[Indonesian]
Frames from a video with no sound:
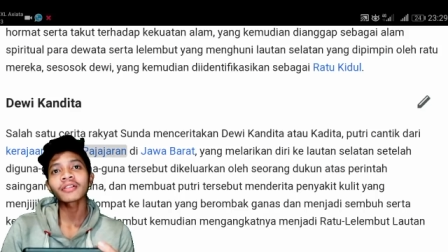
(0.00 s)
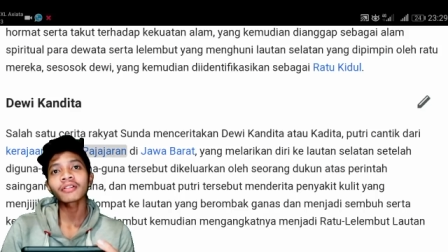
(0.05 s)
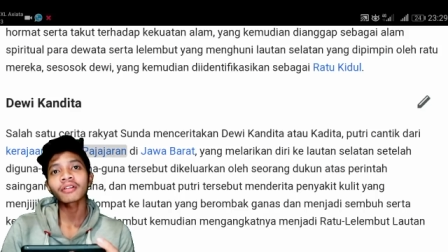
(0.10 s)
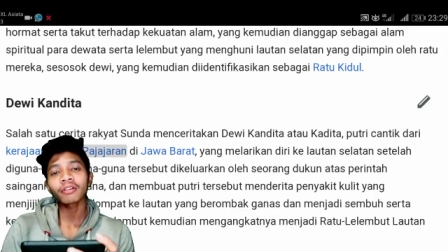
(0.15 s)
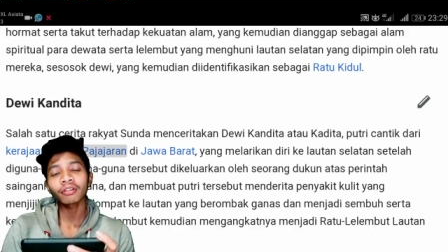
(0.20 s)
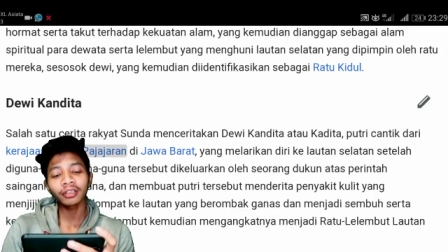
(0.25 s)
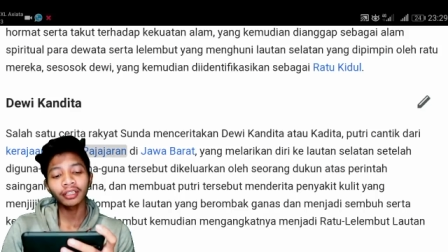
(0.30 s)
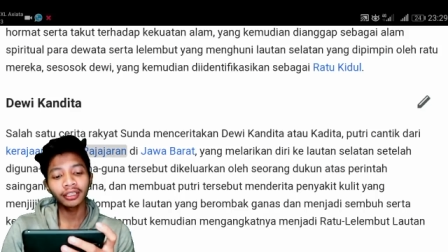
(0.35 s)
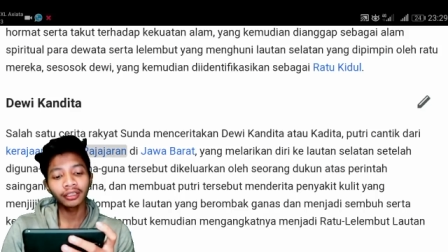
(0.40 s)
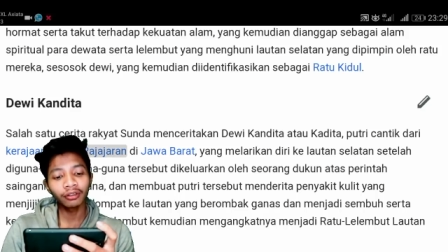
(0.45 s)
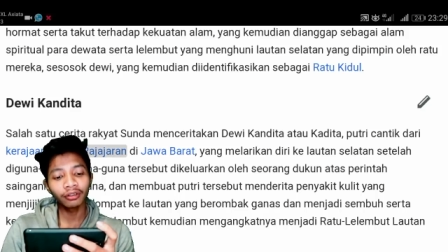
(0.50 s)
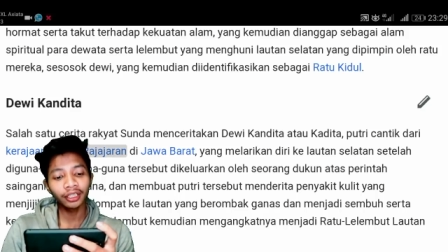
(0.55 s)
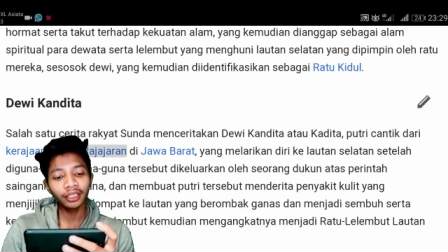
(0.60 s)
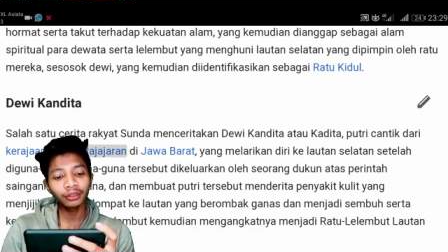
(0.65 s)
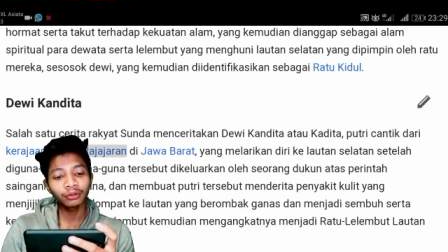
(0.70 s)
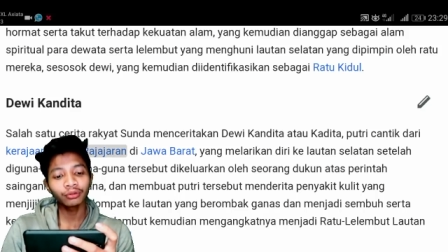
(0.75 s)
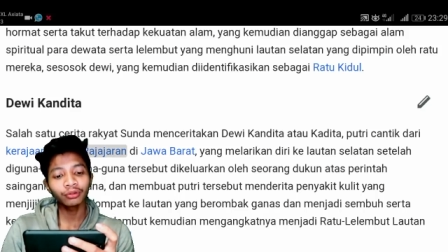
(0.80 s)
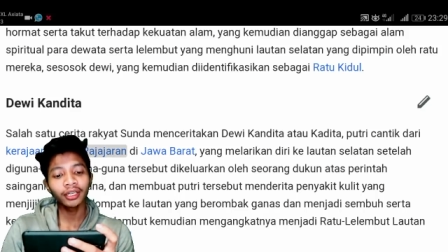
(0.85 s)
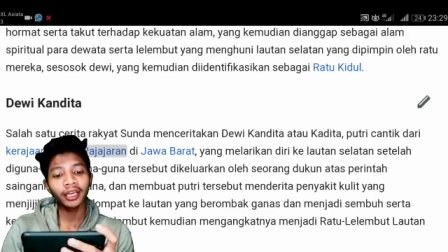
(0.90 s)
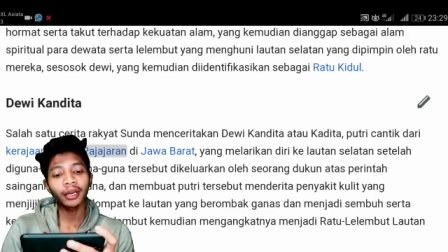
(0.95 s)
Roro Kidul
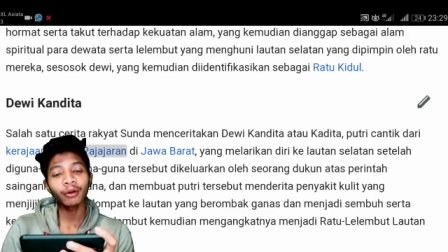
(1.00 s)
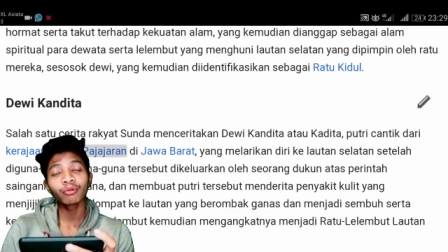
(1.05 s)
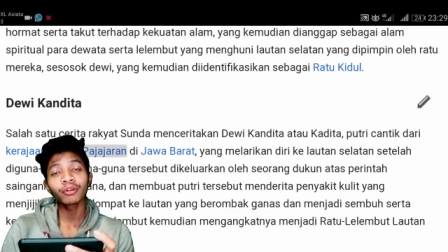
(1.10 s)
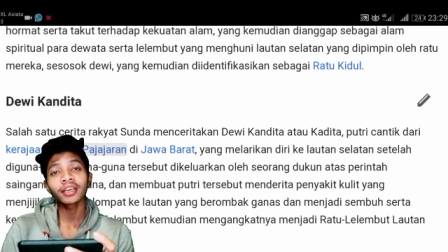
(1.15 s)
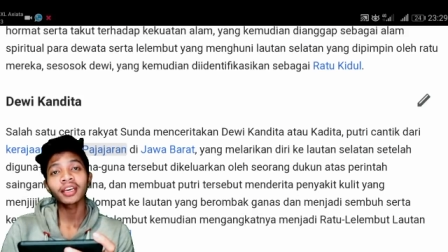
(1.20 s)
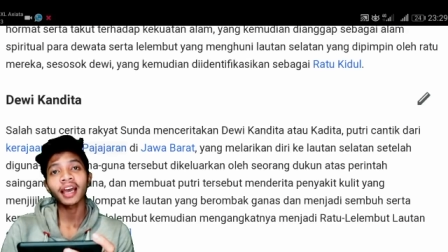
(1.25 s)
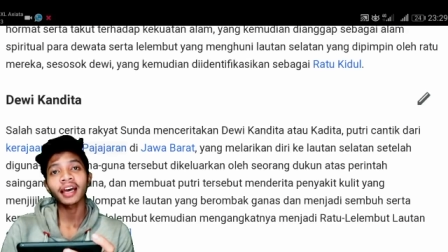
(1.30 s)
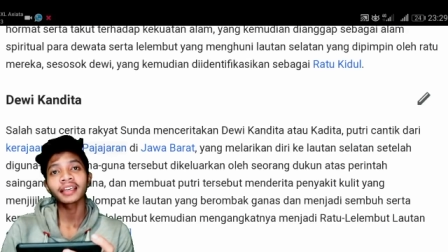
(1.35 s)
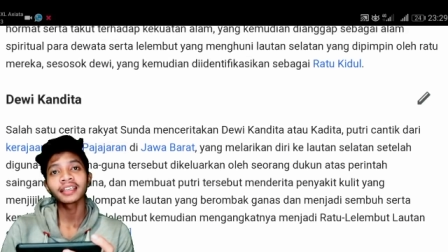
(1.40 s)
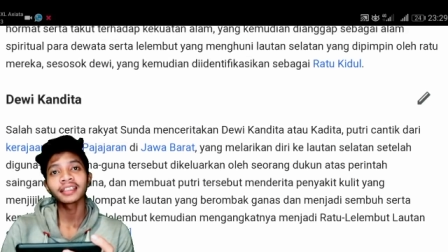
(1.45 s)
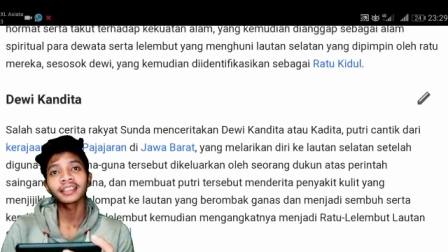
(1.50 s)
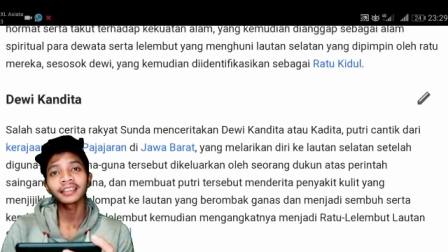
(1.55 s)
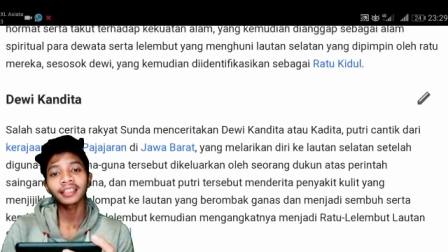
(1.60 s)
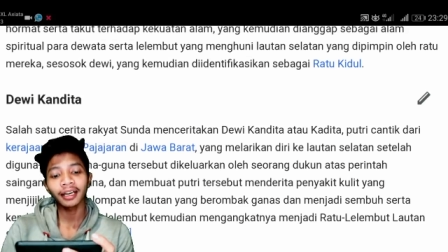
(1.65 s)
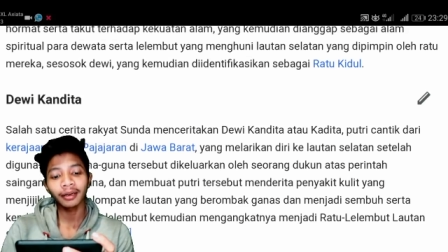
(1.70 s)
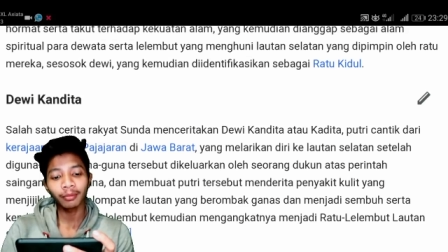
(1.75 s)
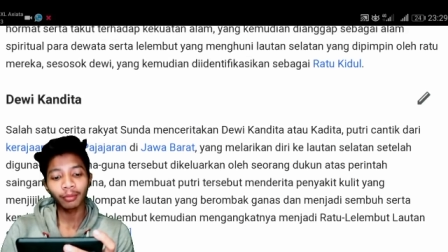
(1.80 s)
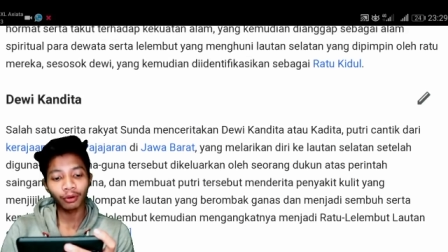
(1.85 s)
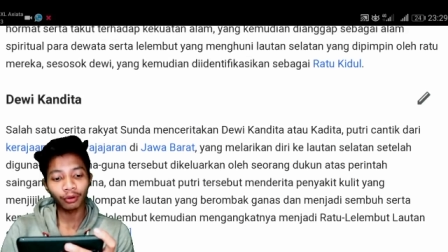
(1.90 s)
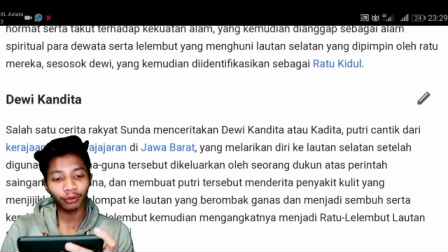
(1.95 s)
itu Dewi
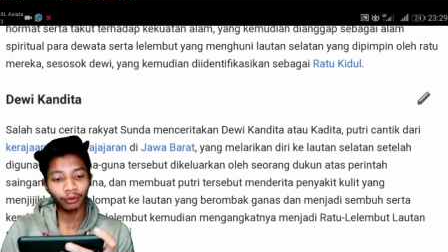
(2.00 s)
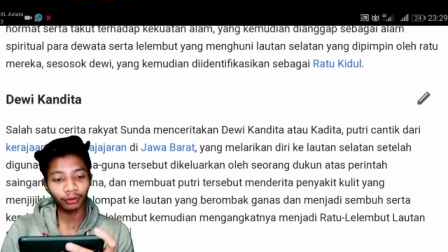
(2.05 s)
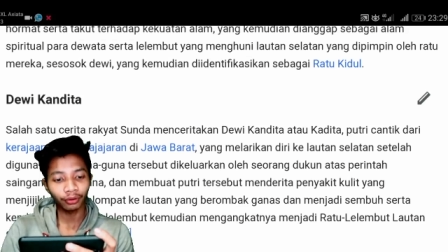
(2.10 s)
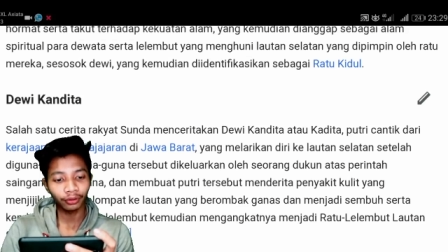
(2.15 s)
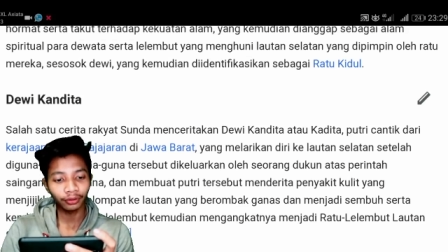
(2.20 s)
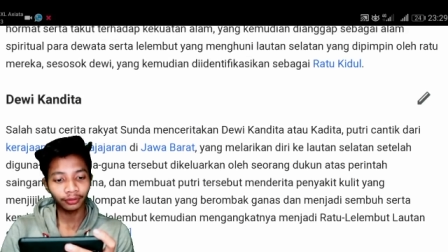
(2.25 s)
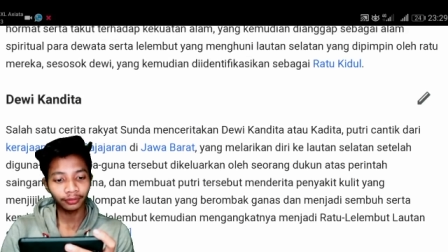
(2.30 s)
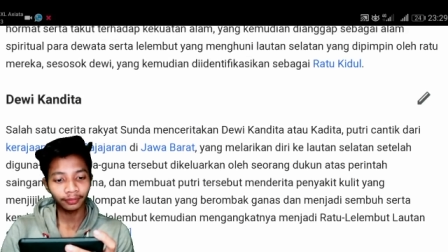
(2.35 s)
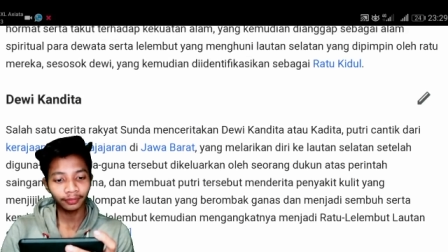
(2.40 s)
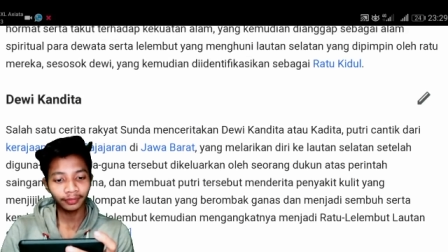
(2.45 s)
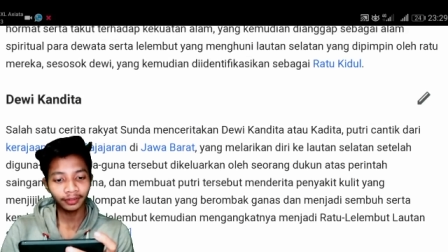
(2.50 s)
Kandita, Bro.